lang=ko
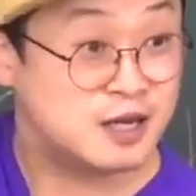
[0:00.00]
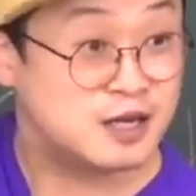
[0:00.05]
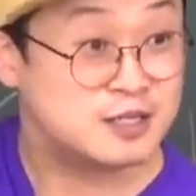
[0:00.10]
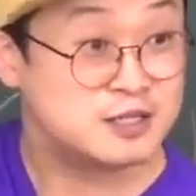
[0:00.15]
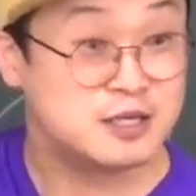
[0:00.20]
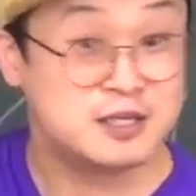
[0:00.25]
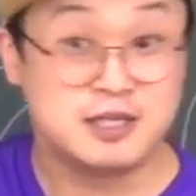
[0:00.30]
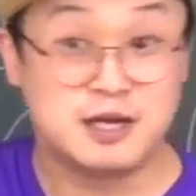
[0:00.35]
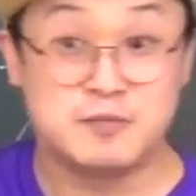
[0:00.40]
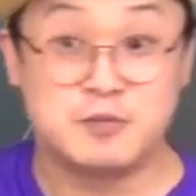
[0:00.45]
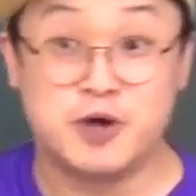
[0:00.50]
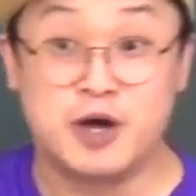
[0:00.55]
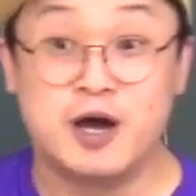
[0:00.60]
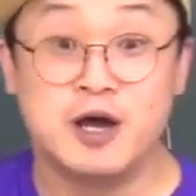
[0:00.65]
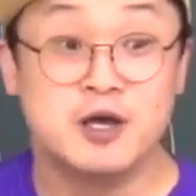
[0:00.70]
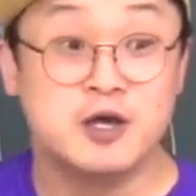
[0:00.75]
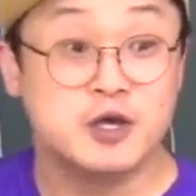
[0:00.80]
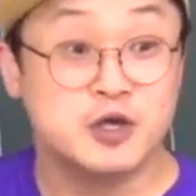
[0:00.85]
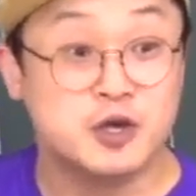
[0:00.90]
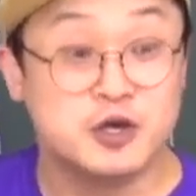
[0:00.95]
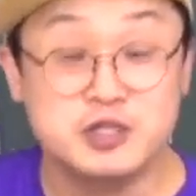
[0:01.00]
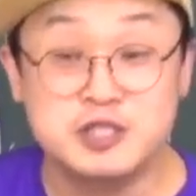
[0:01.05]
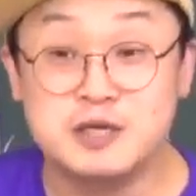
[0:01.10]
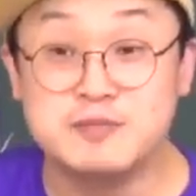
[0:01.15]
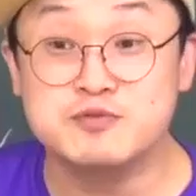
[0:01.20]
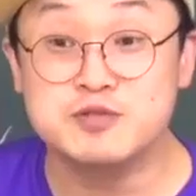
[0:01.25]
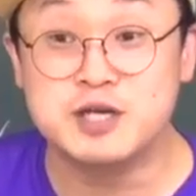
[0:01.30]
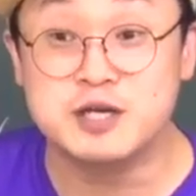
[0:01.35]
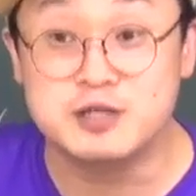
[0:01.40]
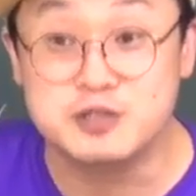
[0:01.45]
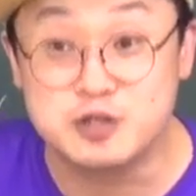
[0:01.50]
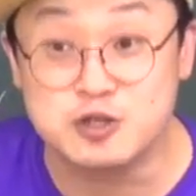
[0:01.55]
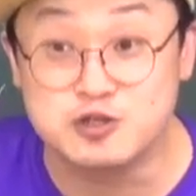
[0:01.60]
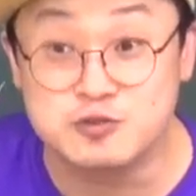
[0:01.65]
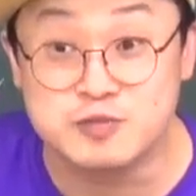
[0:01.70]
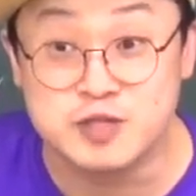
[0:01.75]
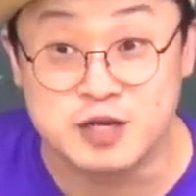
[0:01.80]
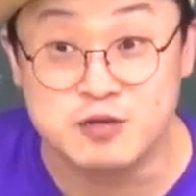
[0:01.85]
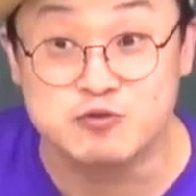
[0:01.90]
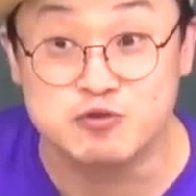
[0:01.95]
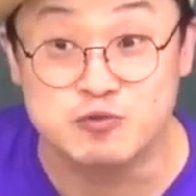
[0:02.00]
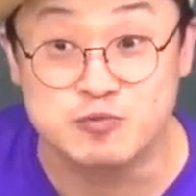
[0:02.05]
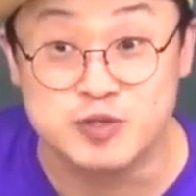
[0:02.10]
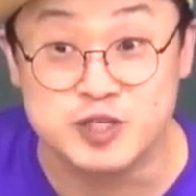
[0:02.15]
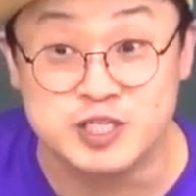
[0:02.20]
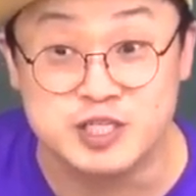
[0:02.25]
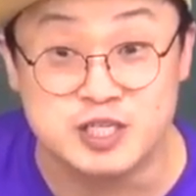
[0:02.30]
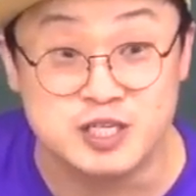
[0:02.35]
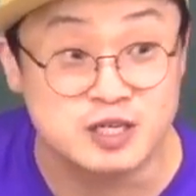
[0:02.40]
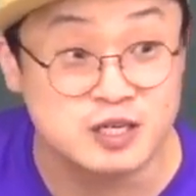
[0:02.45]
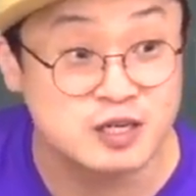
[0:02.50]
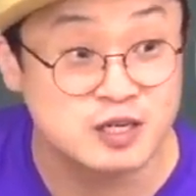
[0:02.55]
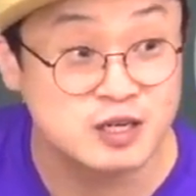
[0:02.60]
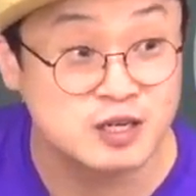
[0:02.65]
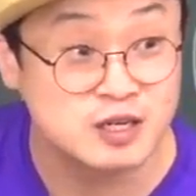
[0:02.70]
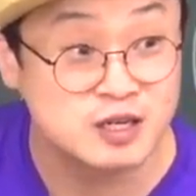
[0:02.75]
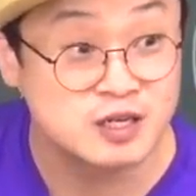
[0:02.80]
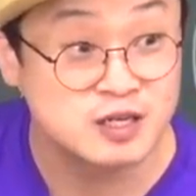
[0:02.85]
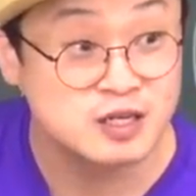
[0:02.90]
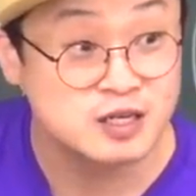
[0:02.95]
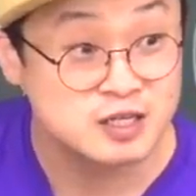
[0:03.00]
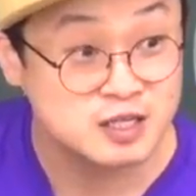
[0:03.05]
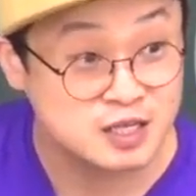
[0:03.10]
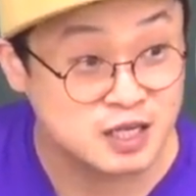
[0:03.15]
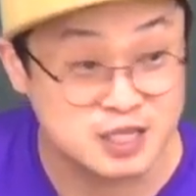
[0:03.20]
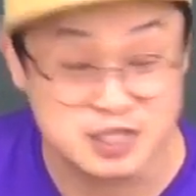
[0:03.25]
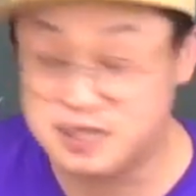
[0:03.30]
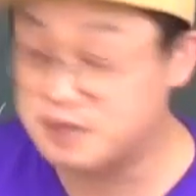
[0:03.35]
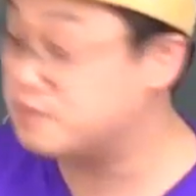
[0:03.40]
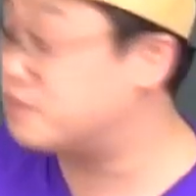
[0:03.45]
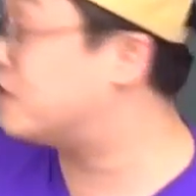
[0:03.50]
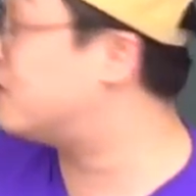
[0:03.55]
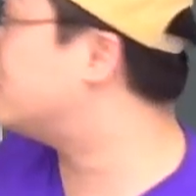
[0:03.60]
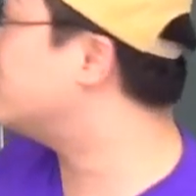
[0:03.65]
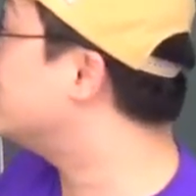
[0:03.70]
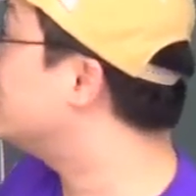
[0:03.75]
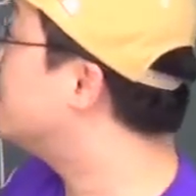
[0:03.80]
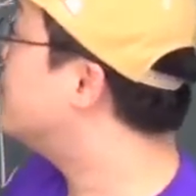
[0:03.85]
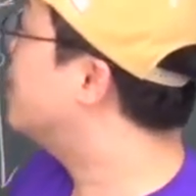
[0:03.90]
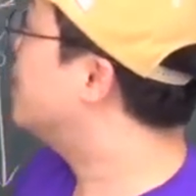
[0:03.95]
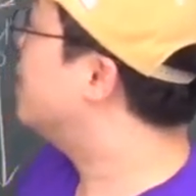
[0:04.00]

따라서 그냥 뭐야? 현재 분사를 써주면 되는 구문이지. 다시 한번